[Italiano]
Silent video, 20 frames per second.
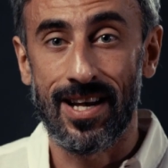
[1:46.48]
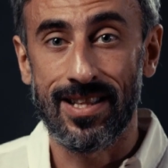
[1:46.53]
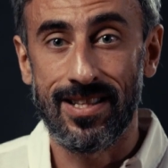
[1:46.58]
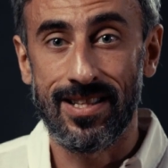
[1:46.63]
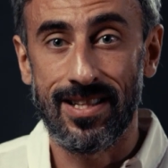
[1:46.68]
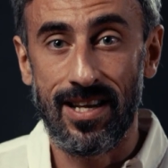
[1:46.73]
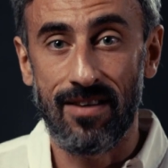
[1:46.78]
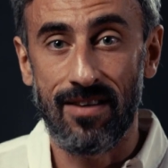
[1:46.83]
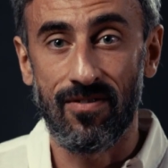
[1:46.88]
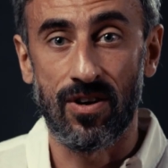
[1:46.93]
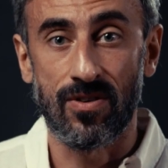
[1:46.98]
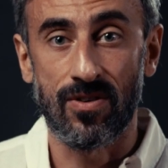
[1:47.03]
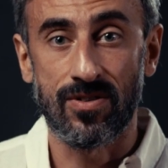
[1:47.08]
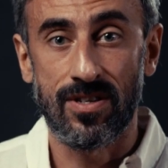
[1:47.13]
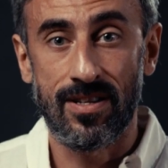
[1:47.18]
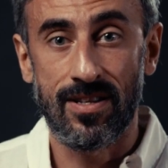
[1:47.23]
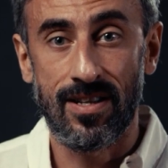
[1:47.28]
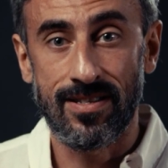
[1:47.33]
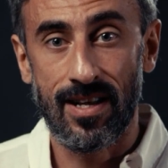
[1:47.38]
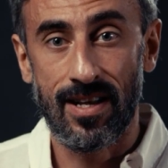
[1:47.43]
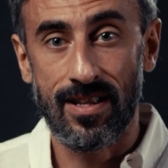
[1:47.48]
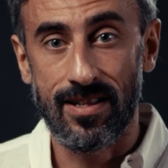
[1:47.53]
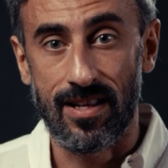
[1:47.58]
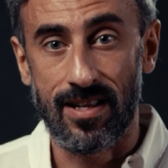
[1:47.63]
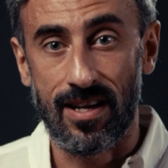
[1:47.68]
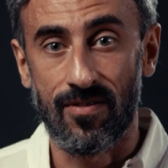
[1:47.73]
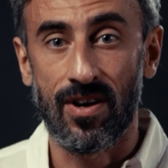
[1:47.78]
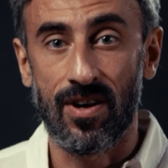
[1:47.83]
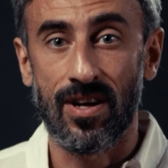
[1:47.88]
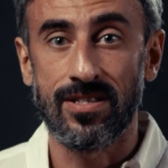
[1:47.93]
attivano, si
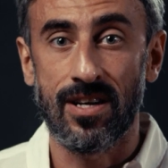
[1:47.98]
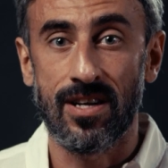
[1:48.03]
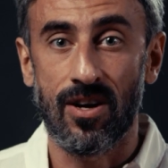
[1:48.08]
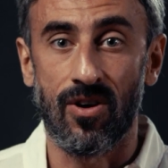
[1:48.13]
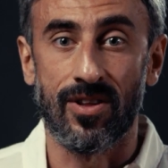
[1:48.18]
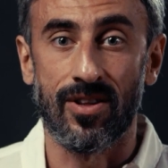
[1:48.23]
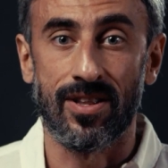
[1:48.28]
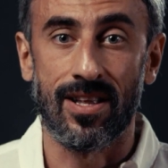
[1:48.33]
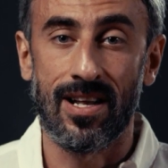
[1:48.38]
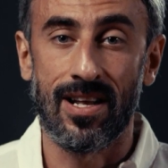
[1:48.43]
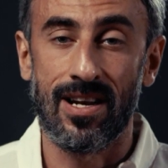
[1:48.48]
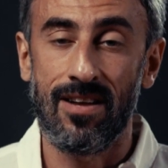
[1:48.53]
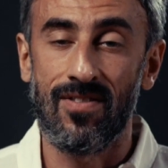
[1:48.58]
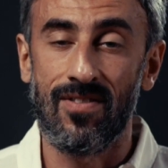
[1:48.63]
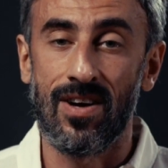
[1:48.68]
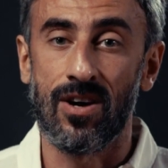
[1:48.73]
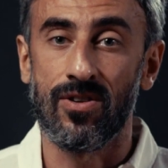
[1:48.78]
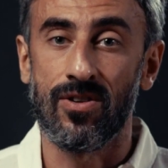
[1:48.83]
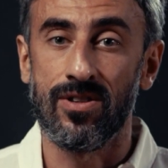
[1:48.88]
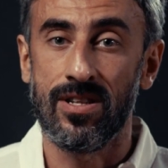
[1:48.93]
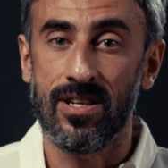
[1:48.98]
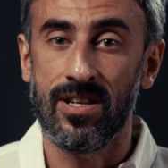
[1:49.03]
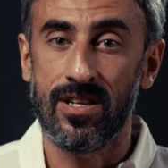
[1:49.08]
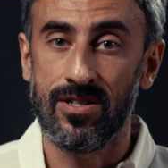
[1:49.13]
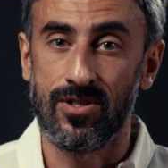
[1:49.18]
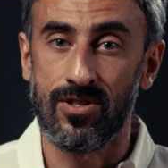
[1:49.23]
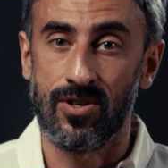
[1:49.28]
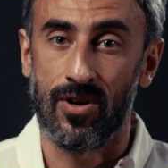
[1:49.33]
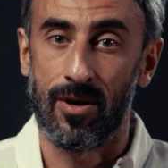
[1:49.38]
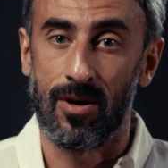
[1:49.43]
disattivano a seconda del livello di
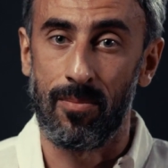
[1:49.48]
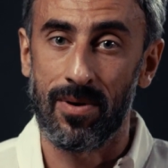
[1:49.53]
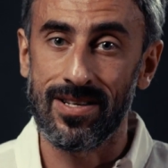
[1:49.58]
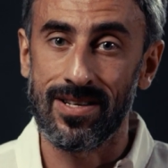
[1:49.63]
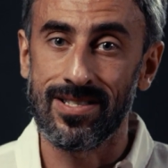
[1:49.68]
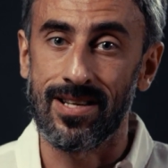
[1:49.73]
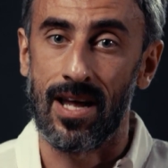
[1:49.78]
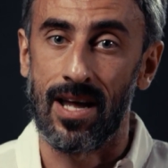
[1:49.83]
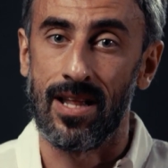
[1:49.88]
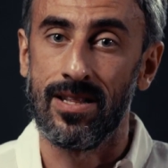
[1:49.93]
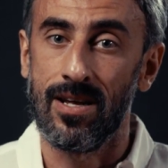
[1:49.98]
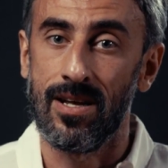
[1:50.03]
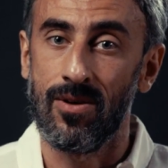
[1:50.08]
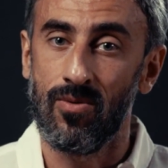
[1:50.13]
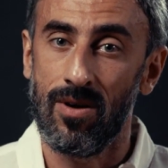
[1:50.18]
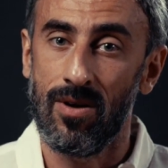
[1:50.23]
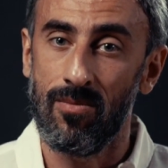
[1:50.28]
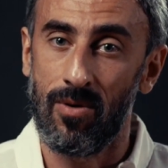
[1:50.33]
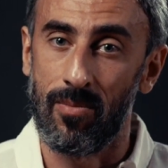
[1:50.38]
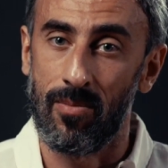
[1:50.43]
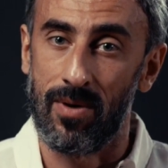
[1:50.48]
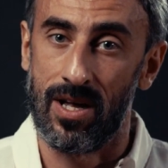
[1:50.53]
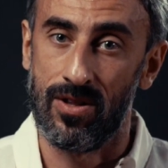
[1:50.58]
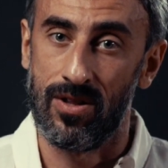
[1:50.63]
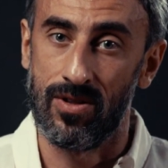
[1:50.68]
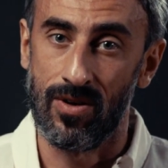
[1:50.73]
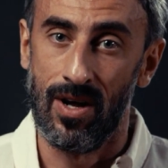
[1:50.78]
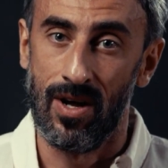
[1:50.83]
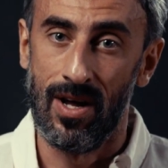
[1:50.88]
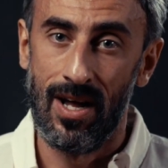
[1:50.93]
tensione presente in quel
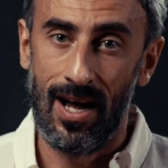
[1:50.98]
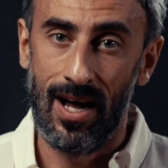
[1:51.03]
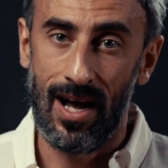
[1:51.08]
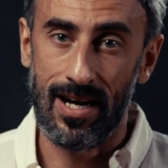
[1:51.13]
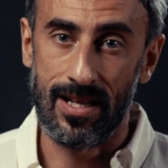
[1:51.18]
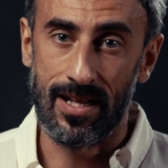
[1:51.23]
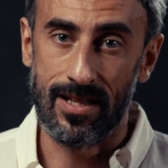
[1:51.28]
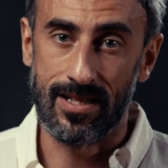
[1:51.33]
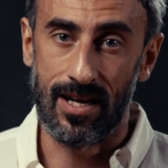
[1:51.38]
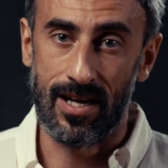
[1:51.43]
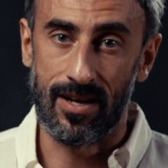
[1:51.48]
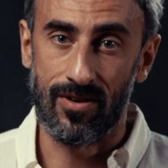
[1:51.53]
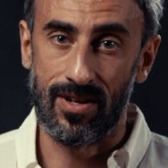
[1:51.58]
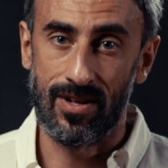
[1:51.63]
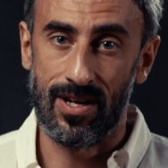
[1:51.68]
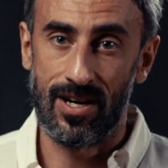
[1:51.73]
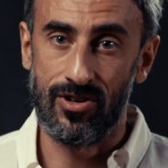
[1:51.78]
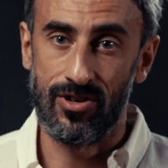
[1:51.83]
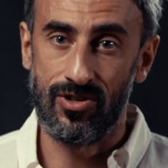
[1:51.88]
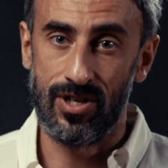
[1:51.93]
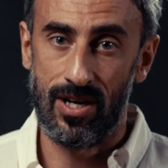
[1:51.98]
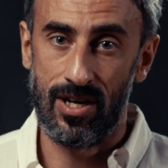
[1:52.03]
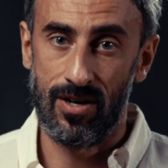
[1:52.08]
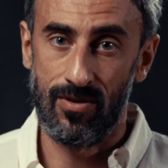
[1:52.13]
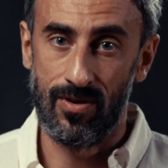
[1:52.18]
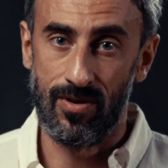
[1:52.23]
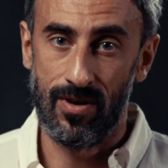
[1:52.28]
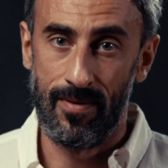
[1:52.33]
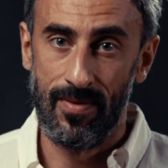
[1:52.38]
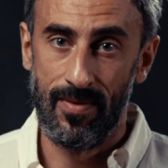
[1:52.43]
momento all'interno della
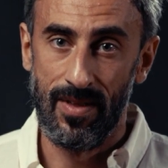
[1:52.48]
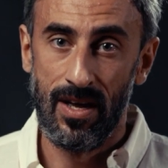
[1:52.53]
cellula.